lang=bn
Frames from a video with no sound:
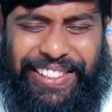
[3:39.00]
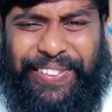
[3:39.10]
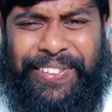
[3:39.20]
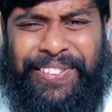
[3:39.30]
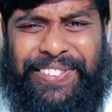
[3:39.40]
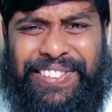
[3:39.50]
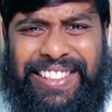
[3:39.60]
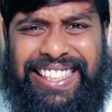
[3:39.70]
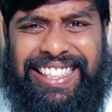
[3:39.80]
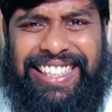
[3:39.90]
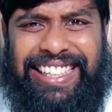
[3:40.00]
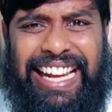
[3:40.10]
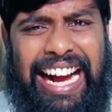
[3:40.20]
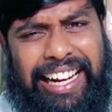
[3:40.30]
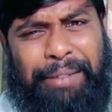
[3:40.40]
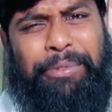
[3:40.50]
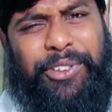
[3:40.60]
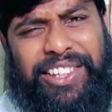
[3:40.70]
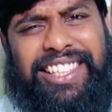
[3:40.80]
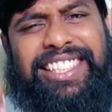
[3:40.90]
তো আগে
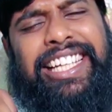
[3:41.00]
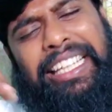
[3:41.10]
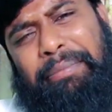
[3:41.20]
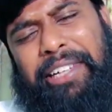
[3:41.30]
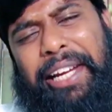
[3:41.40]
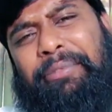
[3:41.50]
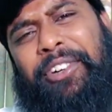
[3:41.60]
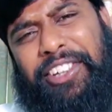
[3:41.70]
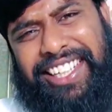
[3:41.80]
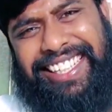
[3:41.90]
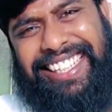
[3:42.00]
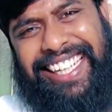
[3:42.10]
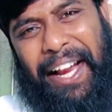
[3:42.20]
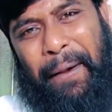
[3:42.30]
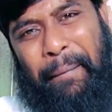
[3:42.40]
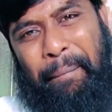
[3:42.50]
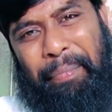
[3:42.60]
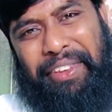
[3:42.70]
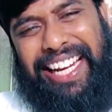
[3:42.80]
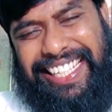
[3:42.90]
প্রকৃতির সাথে প্রেম করেন
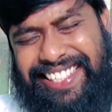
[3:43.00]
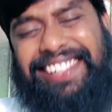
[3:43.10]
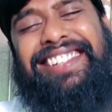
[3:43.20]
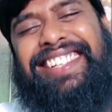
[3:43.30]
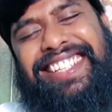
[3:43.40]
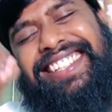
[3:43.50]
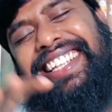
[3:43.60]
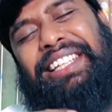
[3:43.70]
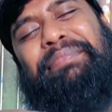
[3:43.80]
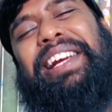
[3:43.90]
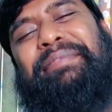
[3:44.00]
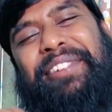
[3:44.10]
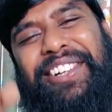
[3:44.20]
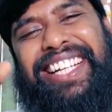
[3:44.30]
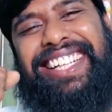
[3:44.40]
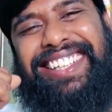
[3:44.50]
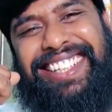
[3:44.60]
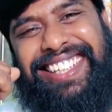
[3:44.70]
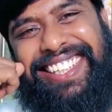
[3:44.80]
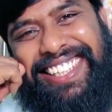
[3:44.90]
এই সৃষ্টির সাথে প্রেম করেন
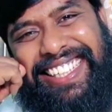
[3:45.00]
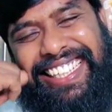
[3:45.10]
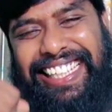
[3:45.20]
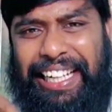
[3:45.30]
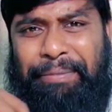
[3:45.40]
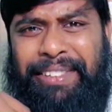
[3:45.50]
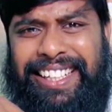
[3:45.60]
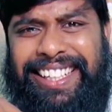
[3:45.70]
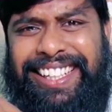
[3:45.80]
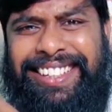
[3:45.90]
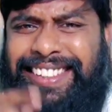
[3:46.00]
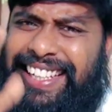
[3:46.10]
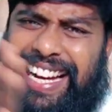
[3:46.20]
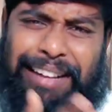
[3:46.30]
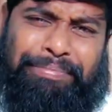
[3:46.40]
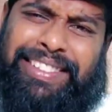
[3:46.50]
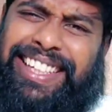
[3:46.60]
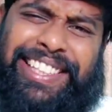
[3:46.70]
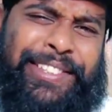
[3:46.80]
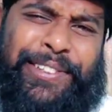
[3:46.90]
দেখবেন আপনার
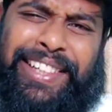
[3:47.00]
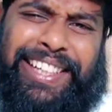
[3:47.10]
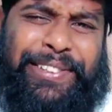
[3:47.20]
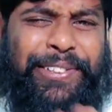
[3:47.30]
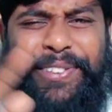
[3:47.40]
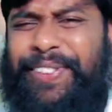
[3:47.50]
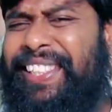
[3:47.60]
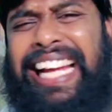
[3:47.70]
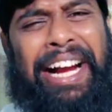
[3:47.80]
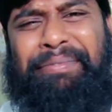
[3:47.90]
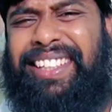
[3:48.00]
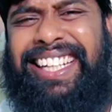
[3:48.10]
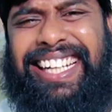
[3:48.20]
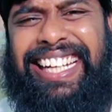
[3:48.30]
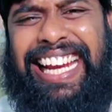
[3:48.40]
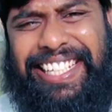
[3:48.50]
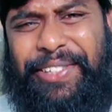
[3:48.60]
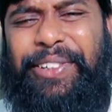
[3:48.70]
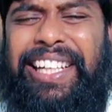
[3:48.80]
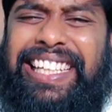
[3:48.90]
এই শরীরে কোনো রোগ থাকবে না এই
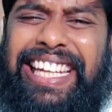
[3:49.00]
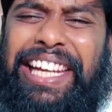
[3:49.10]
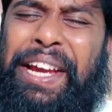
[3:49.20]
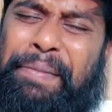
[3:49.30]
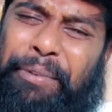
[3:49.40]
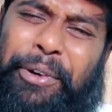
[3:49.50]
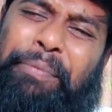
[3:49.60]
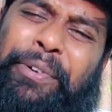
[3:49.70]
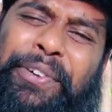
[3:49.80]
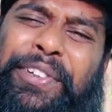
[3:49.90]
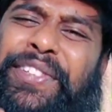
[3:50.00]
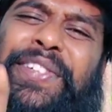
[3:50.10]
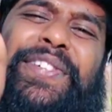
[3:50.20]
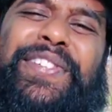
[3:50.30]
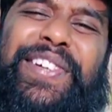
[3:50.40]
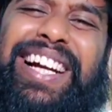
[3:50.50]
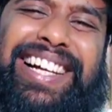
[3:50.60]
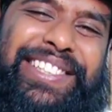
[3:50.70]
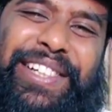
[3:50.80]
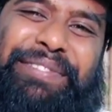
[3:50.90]
শরীরকে পরিপূর্ণ সুস্থ
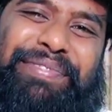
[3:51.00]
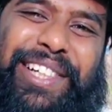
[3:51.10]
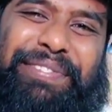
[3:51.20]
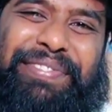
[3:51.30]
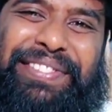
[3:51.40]
রাখা সম্ভব